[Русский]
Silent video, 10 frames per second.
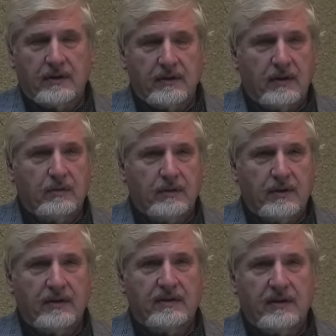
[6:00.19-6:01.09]
Эти
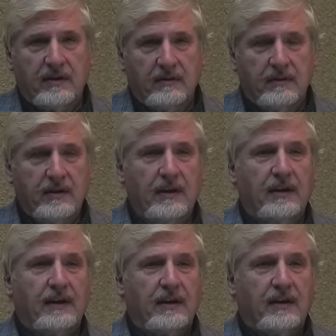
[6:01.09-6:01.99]
дорожки исследованы,
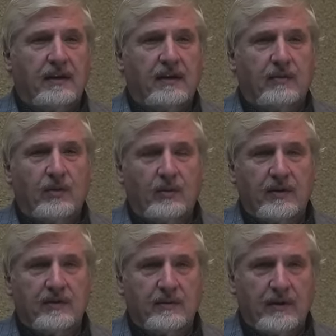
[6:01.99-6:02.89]
и таким
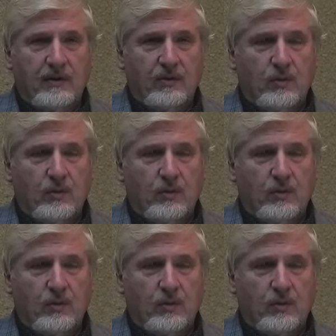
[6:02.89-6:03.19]
образом это не